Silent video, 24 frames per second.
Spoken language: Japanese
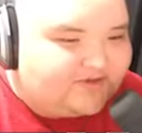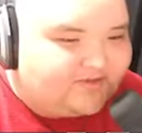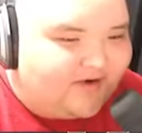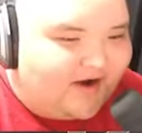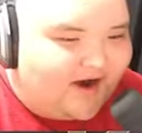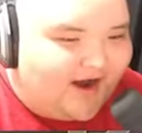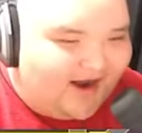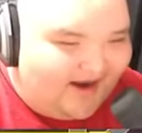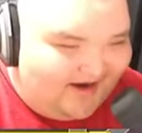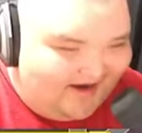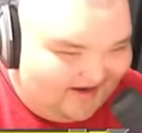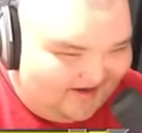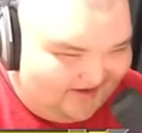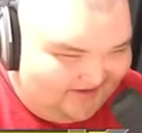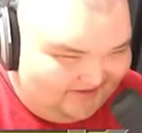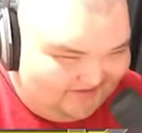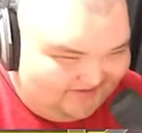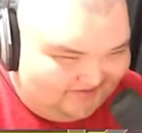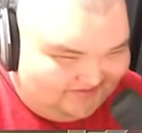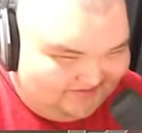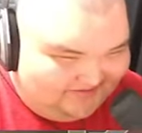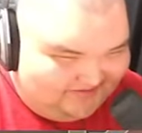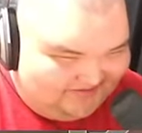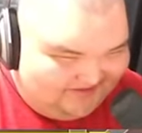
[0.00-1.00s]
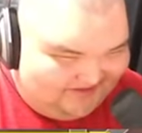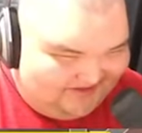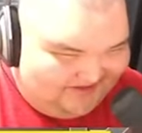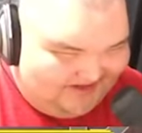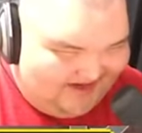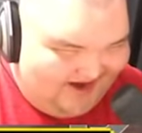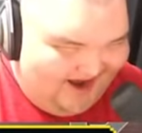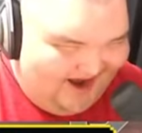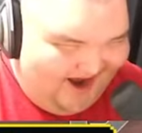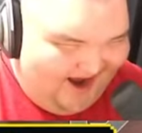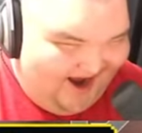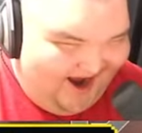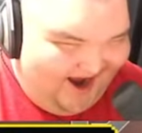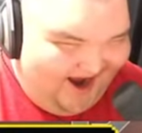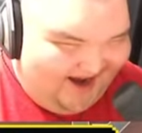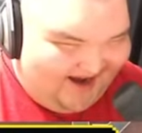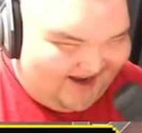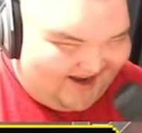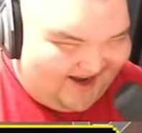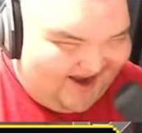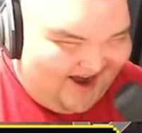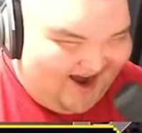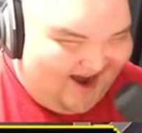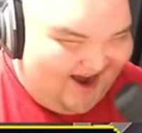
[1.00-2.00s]
は。
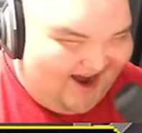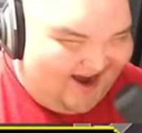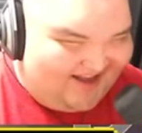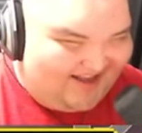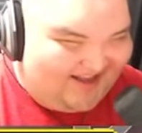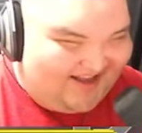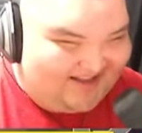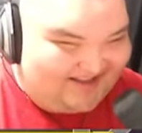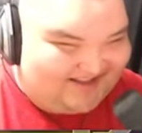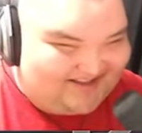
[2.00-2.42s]
ラーカーで